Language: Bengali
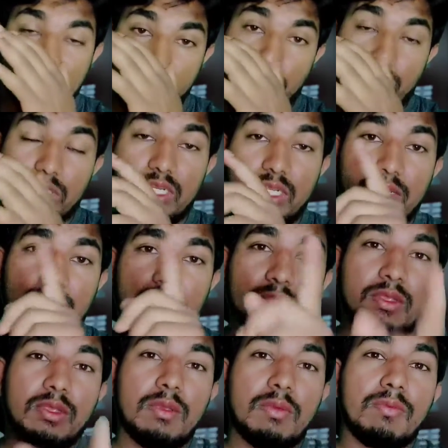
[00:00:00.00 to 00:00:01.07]
প্রতিটা
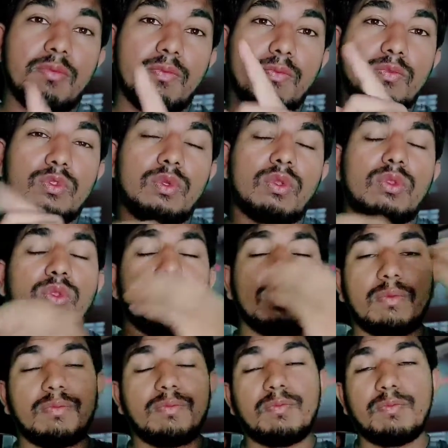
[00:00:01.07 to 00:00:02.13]
যতই
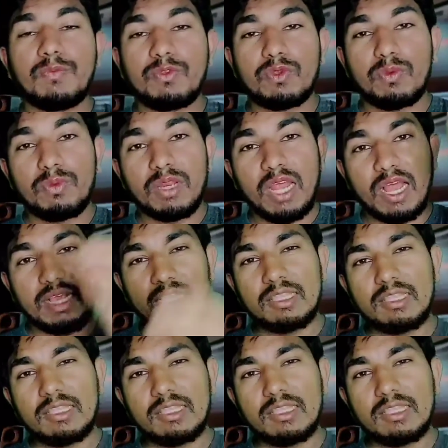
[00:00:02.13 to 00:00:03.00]
ছবির আগে